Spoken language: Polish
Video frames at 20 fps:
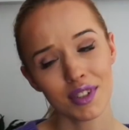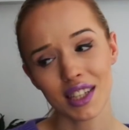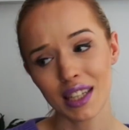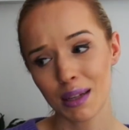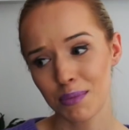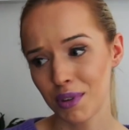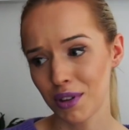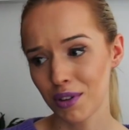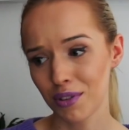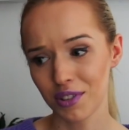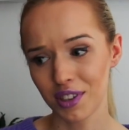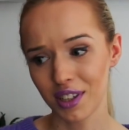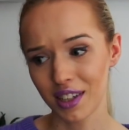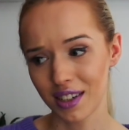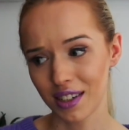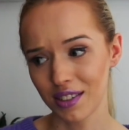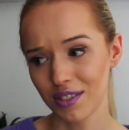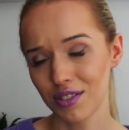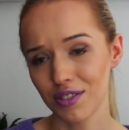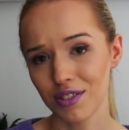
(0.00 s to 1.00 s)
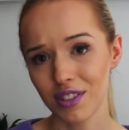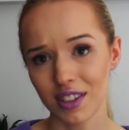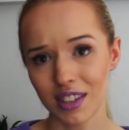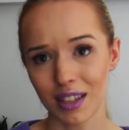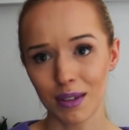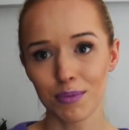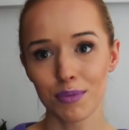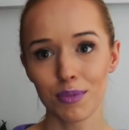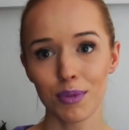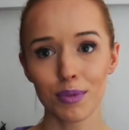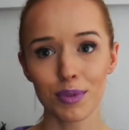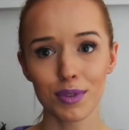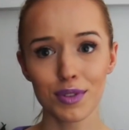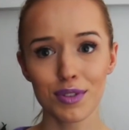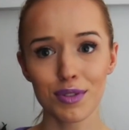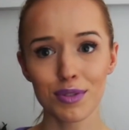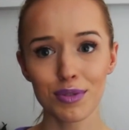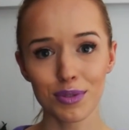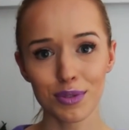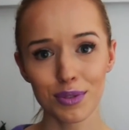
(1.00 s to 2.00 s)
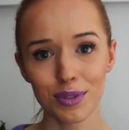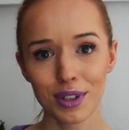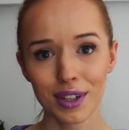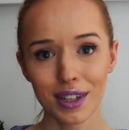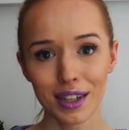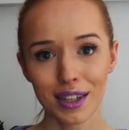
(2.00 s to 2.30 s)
nie dam jej odjechać, nie dam. Po prostu...